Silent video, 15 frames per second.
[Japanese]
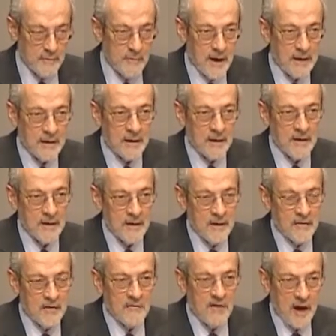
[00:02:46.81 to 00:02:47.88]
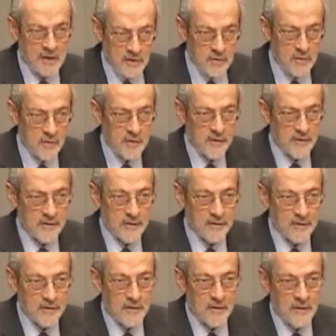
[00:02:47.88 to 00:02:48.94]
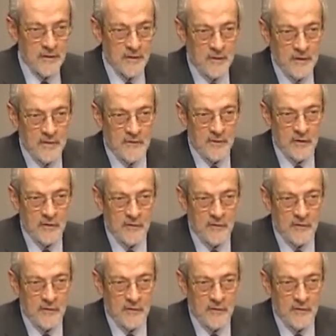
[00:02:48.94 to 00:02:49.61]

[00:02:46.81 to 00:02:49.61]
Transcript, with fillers: そしてそれを日本の将来に向けて